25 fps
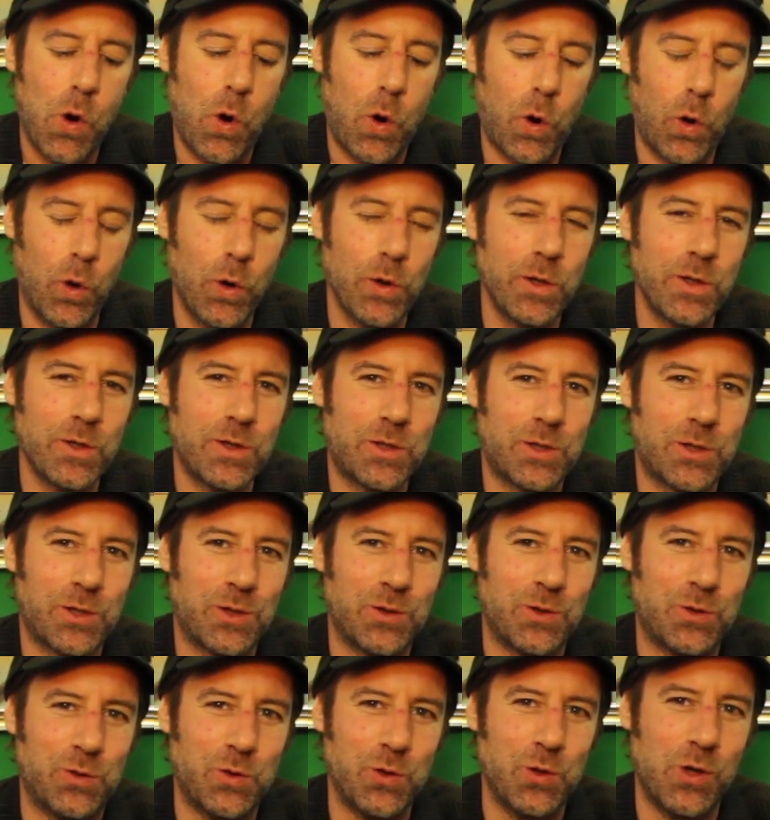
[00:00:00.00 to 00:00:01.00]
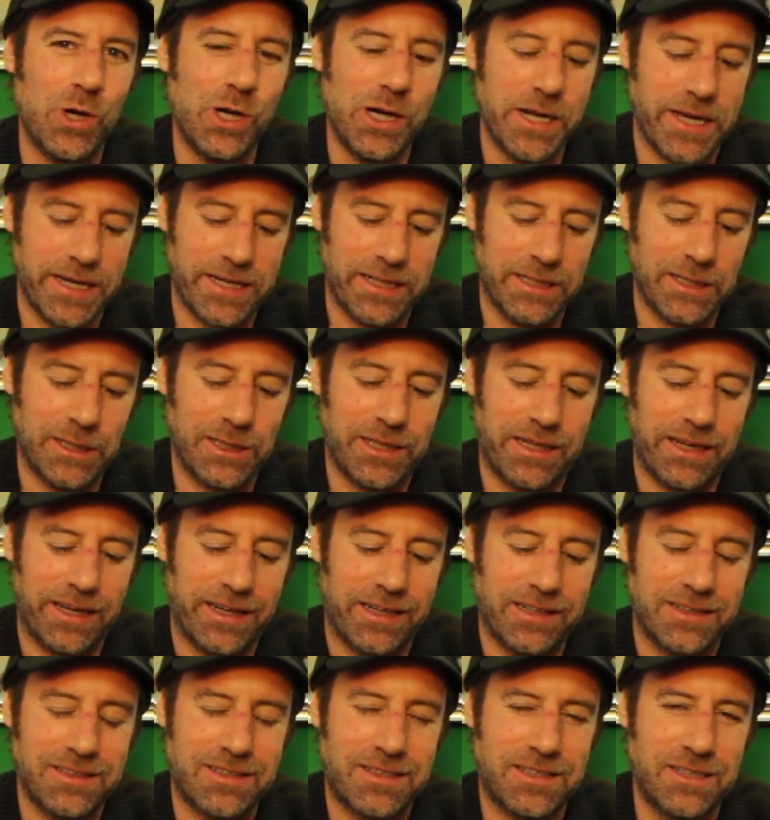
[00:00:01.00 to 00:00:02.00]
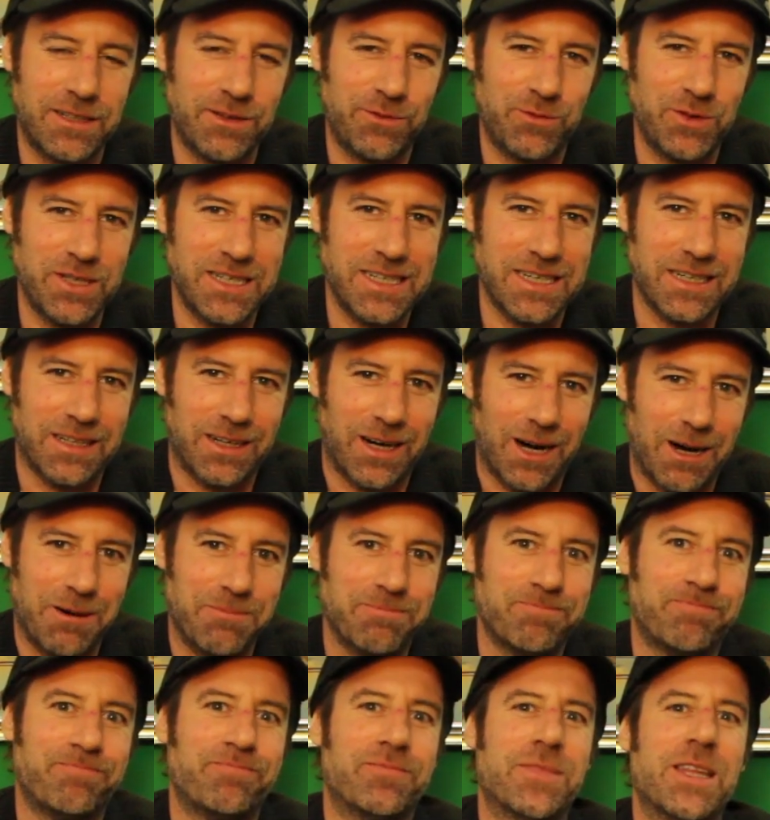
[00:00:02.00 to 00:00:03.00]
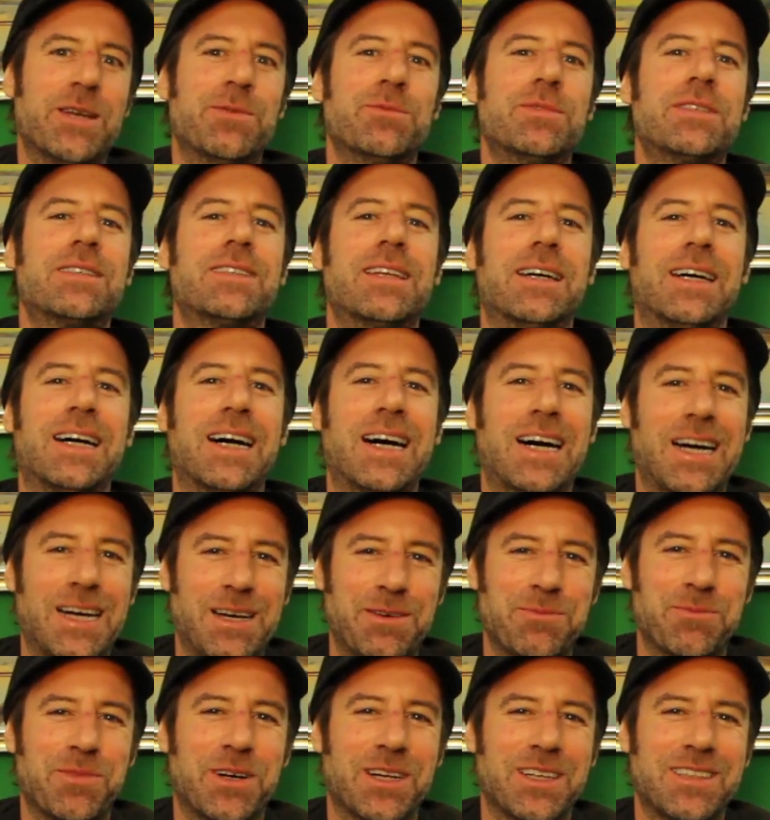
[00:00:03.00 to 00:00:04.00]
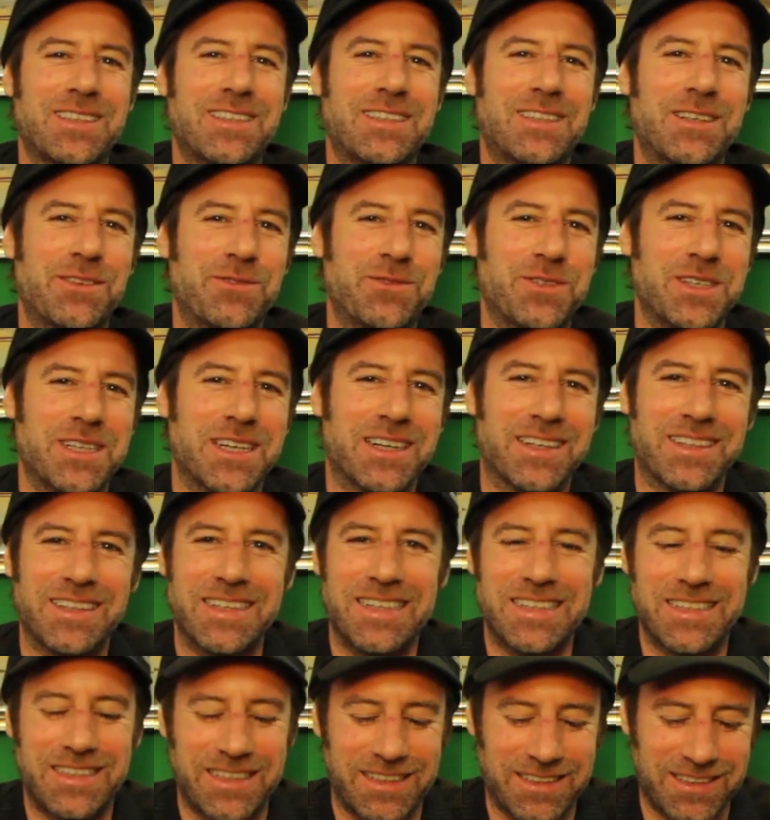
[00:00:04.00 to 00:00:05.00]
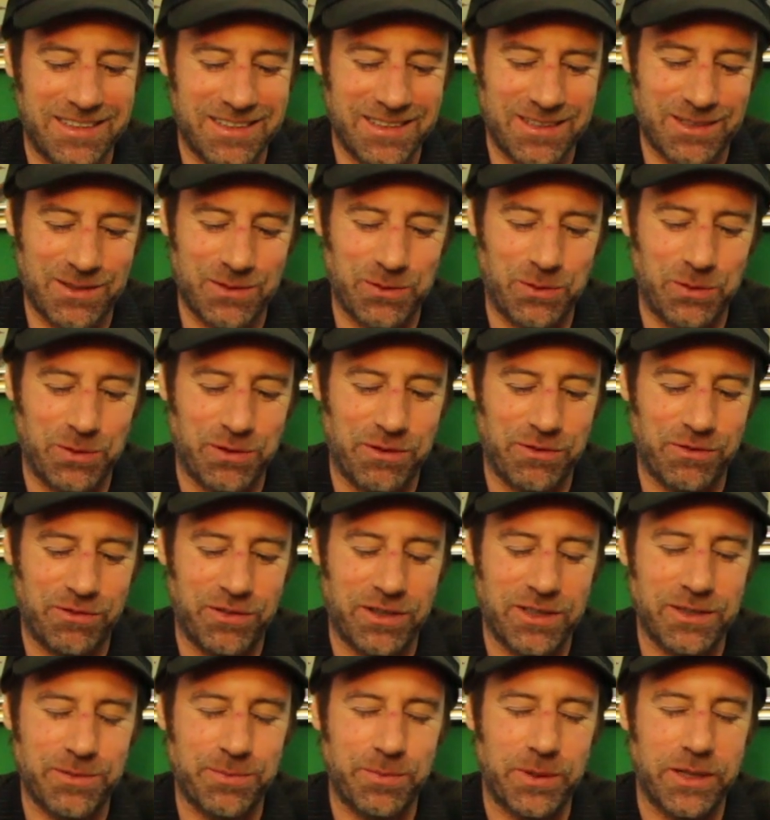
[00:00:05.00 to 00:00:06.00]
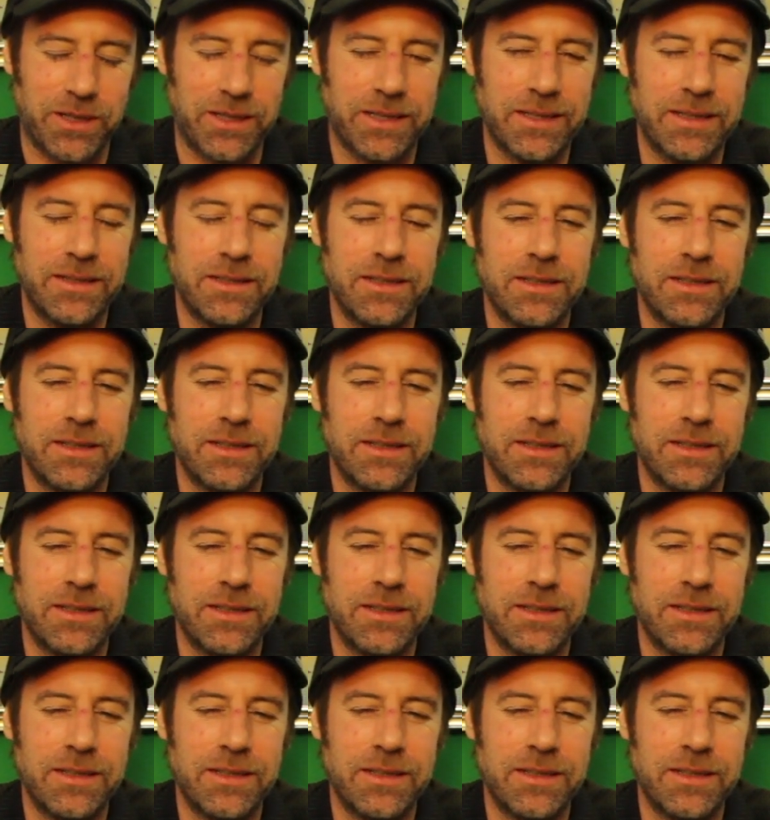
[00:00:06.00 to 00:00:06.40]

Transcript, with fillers: Und Düdelingen gegen Sevilla. Nimmst du einmal Sevilla nicht. Das ist so unfassbar.